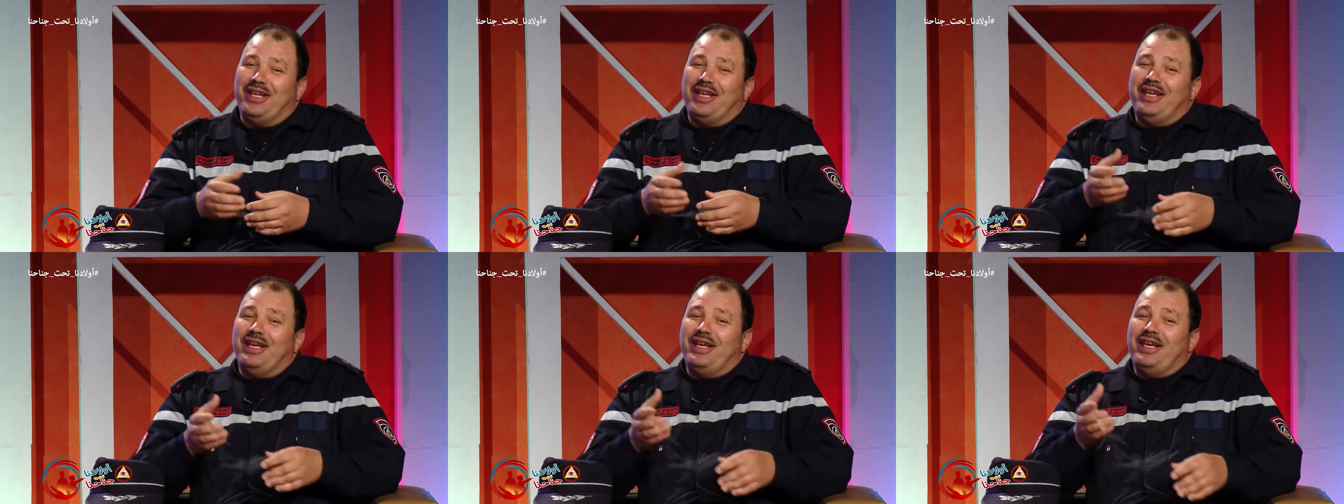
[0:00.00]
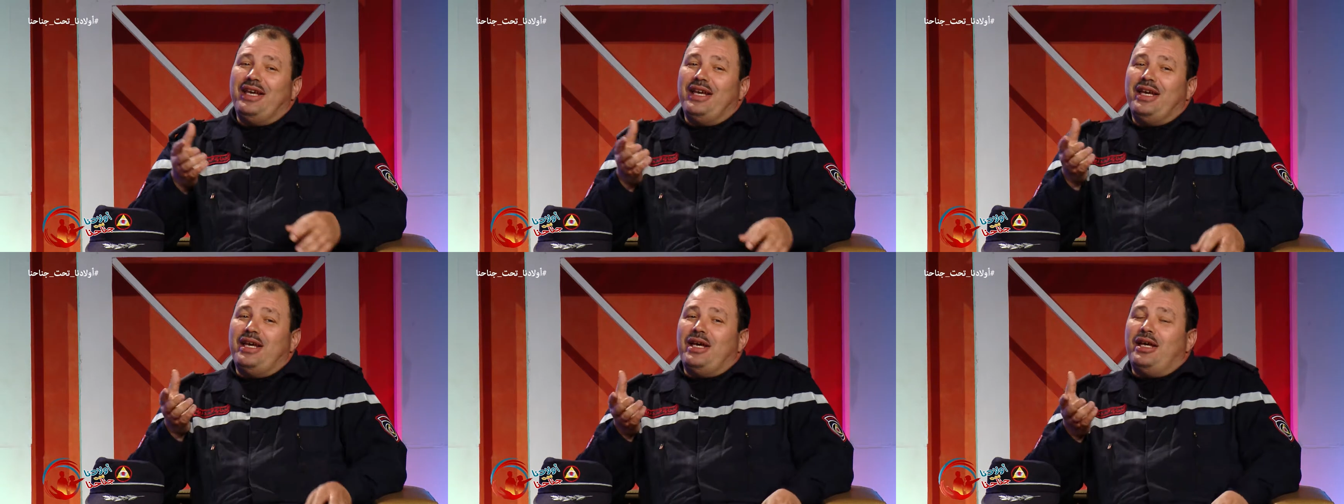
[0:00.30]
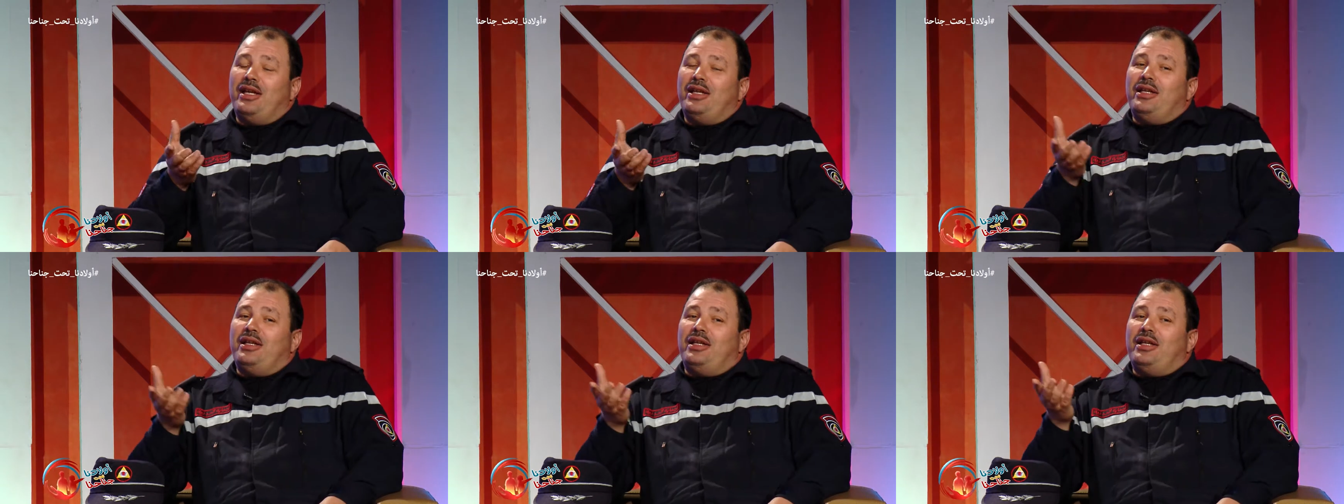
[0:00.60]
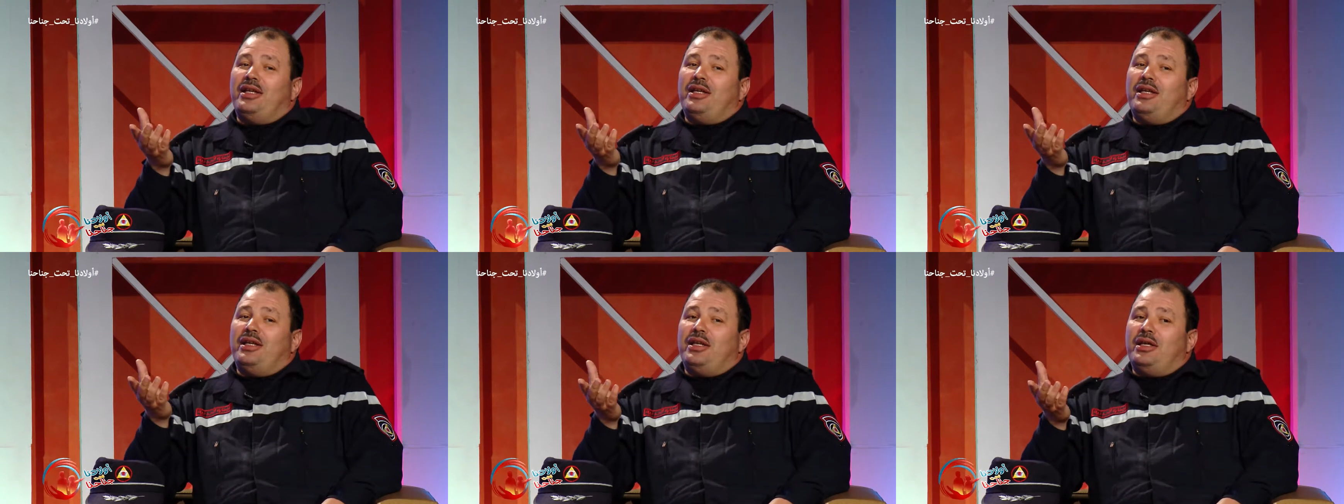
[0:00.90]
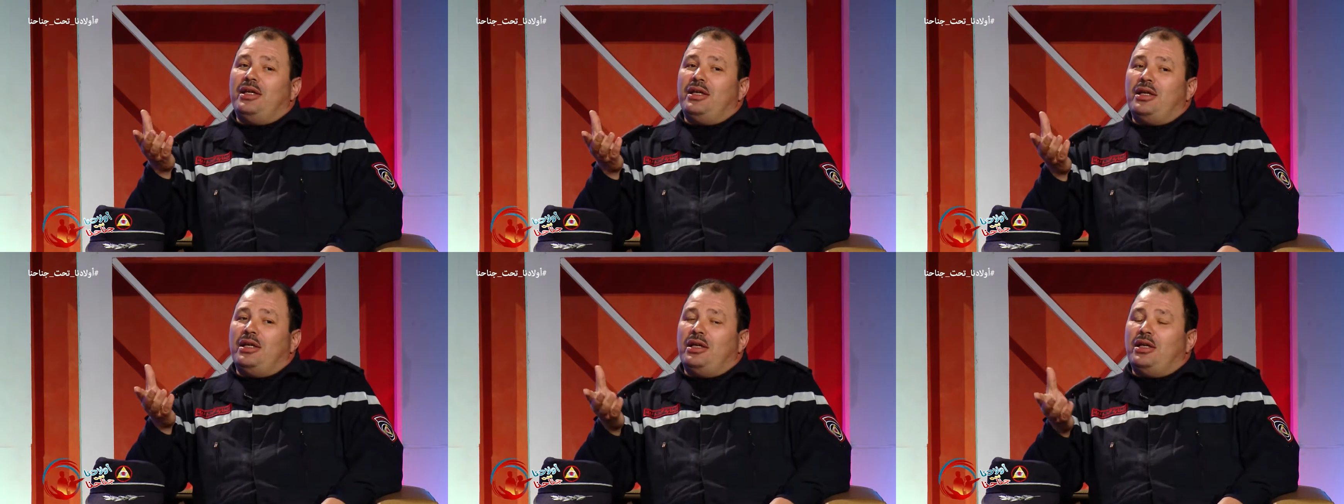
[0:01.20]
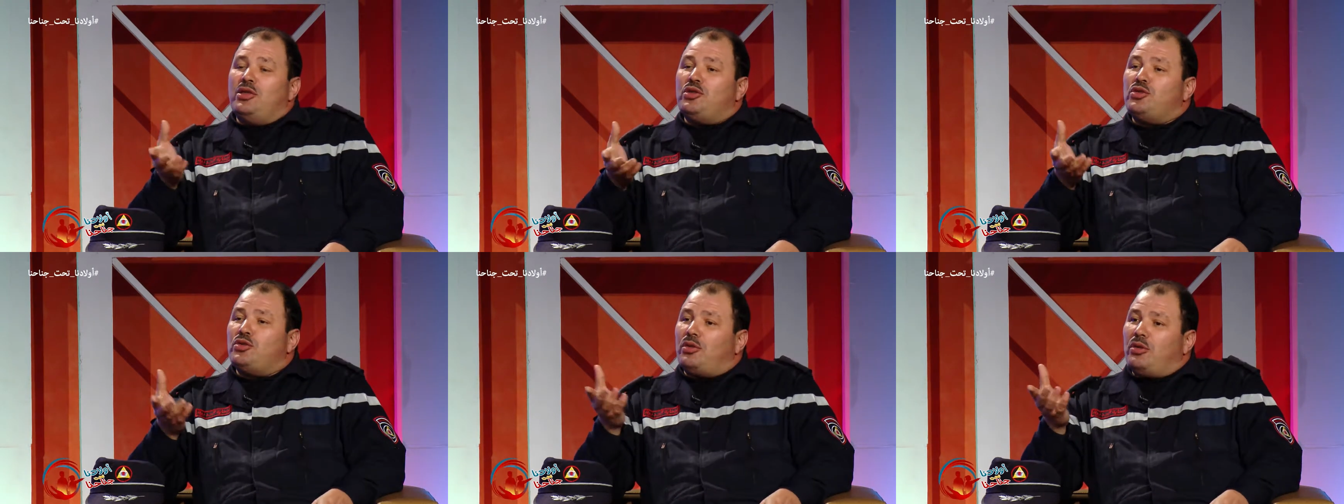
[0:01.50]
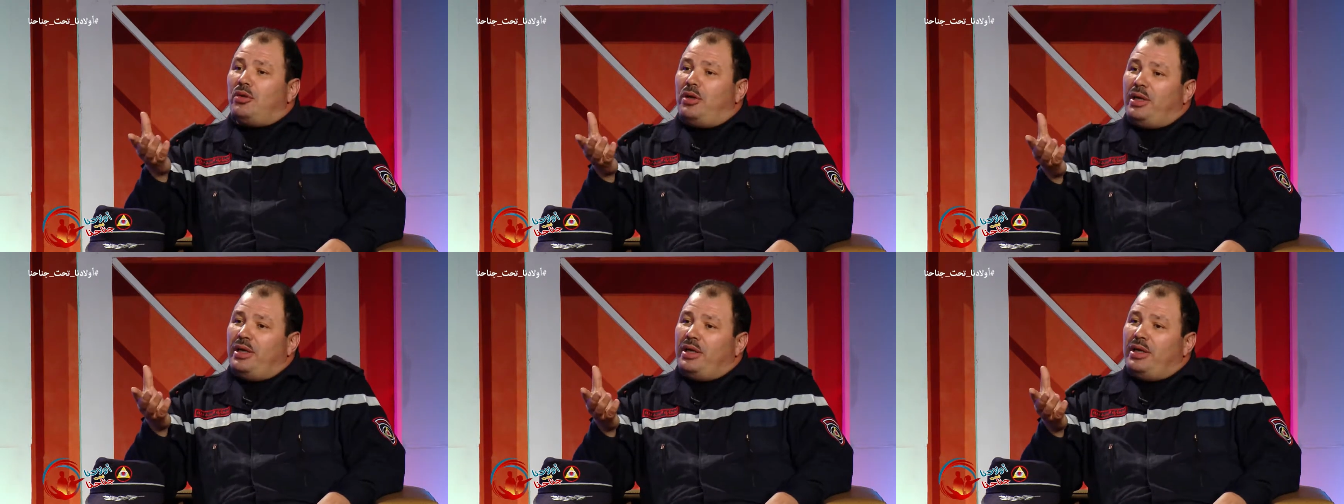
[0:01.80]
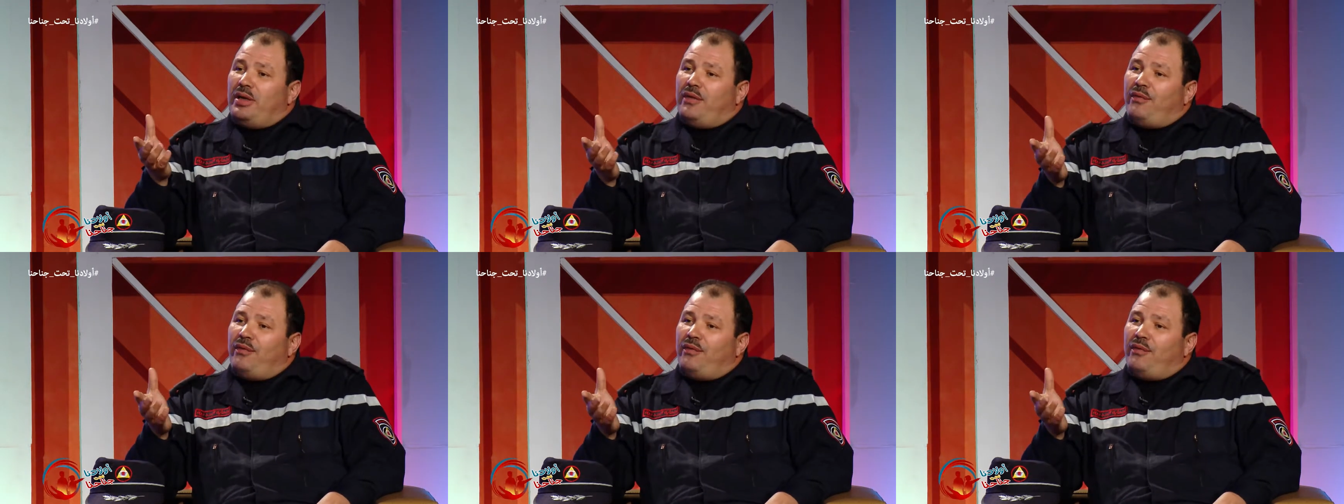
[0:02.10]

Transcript: ان شاء الله الجروح